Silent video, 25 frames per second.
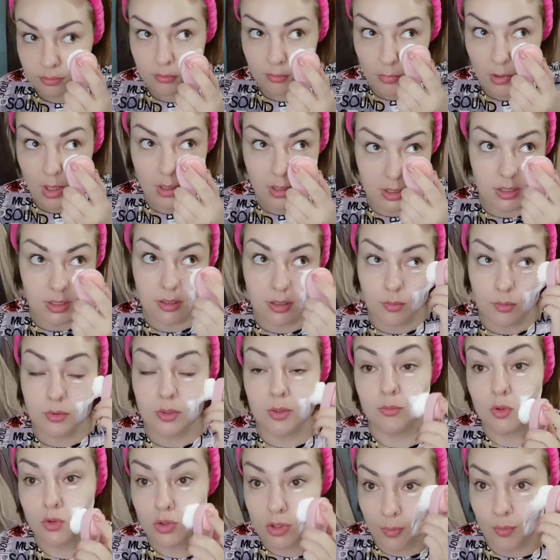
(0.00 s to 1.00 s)
А,
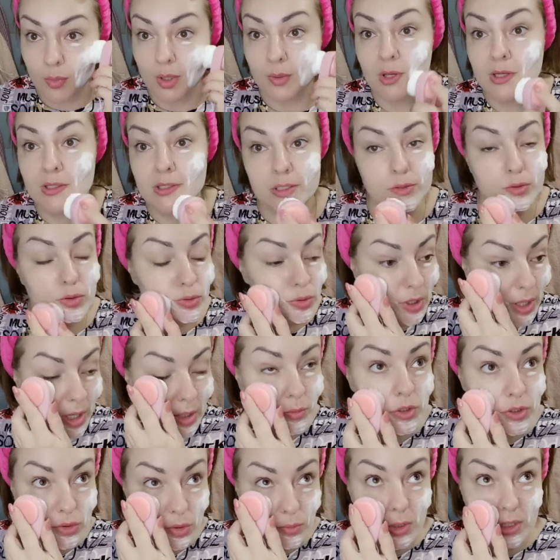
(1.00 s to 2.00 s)
немножко помять ее руками,
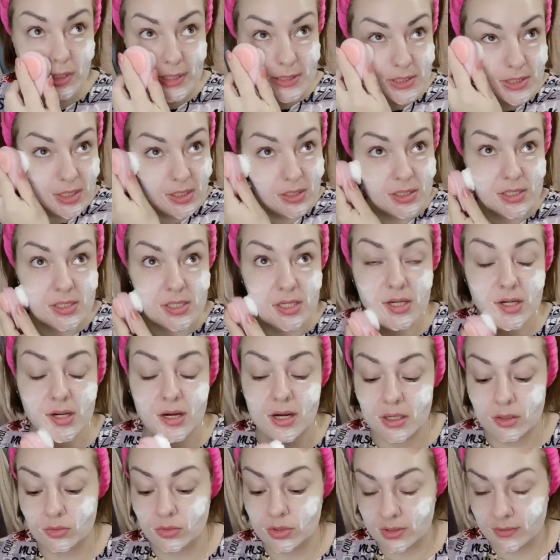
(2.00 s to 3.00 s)
чтобы она стала слегка
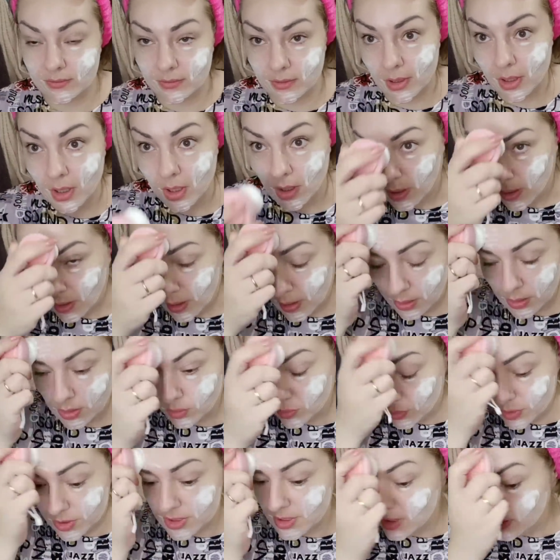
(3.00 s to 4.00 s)
розовая. Это
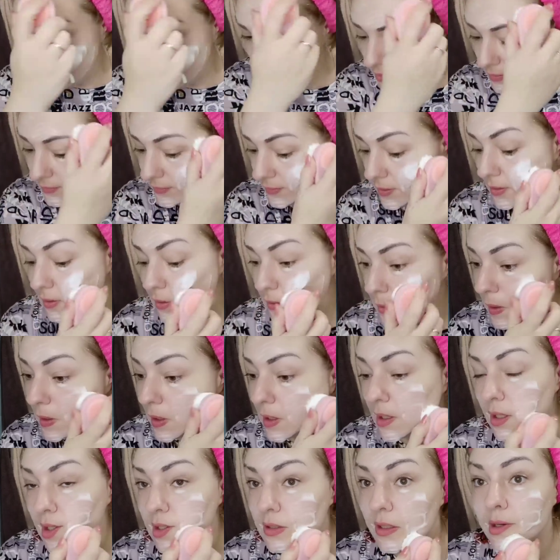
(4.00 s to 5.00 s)
усилит эффект.
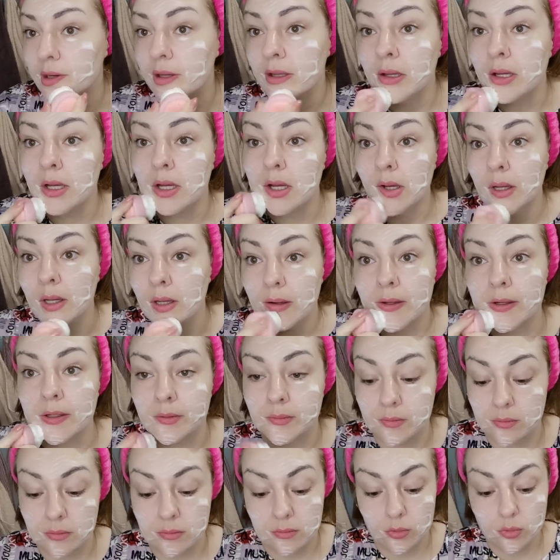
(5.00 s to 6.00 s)
Да? А,
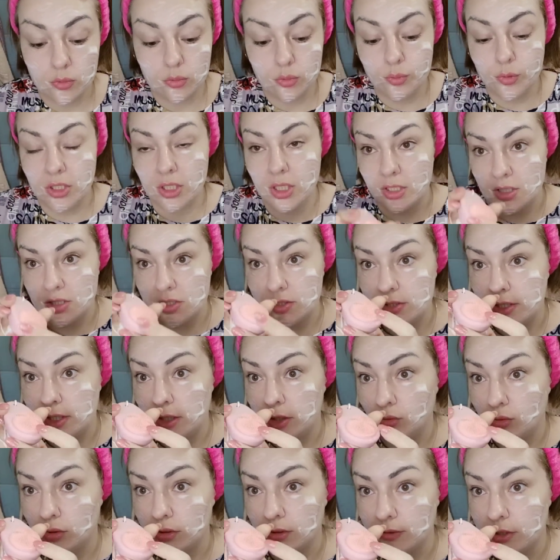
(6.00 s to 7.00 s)
у меня есть
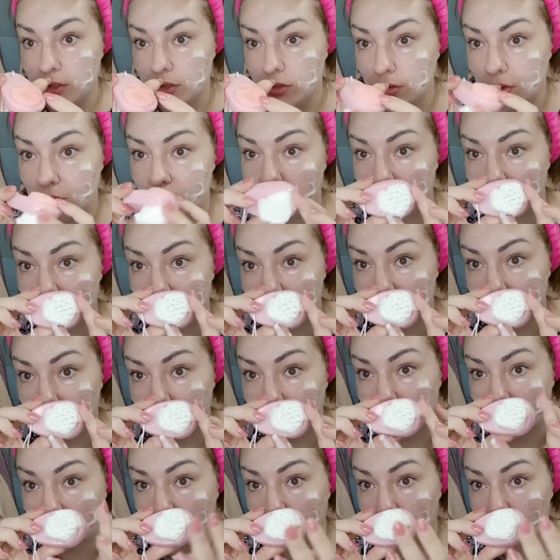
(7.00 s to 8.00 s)
силиконовая щеточка здесь. Вот
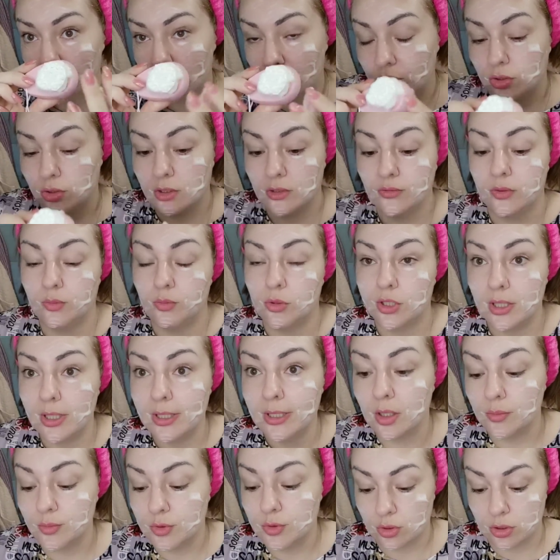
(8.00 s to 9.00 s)
это тоже щетка Фаберлик.
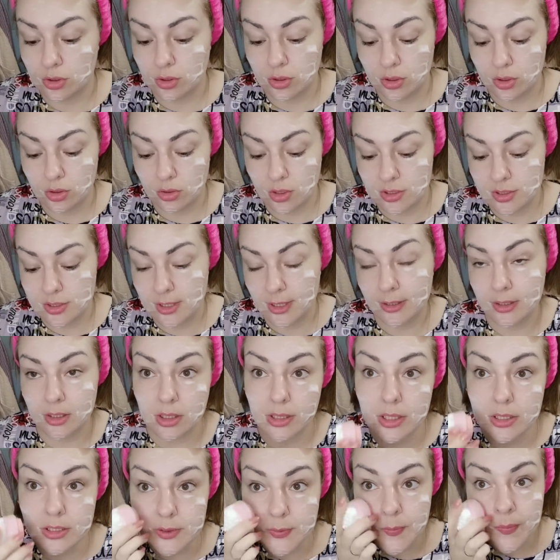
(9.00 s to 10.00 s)
Обзор на нее отдельно
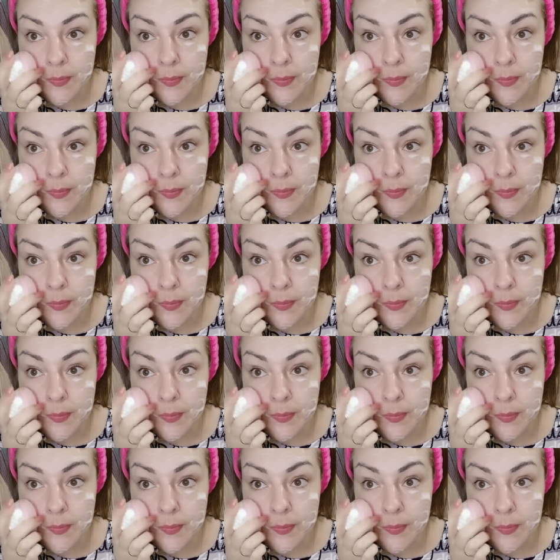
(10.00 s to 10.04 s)
есть.